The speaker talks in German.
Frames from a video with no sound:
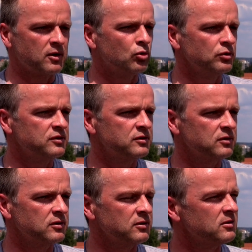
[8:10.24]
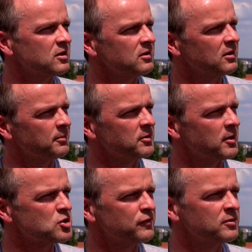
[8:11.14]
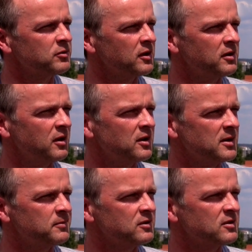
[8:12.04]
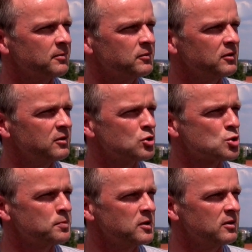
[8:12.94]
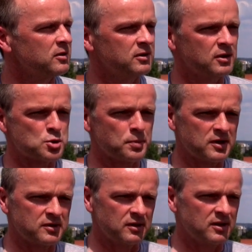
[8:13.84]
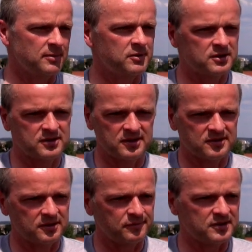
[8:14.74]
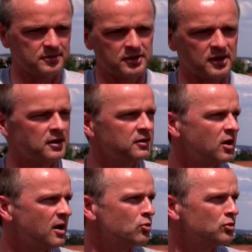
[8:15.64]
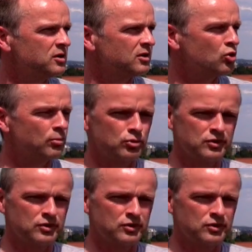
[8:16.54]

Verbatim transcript: Gibt keinen Grund. Äh, ich habe die Mannschaft im Training erlebt, ich habe die Spieler in den Gesprächen erlebt, ich sehe sie, wie sie miteinander harmonieren,